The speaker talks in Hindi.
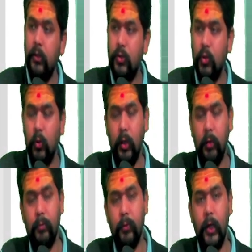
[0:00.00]
जो हम
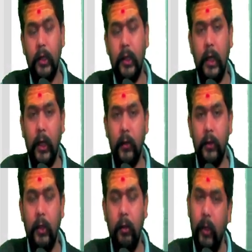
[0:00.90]
प्रोडक्ट क्या करते
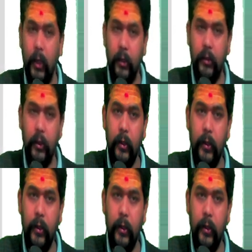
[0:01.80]
हैं बनाते हैं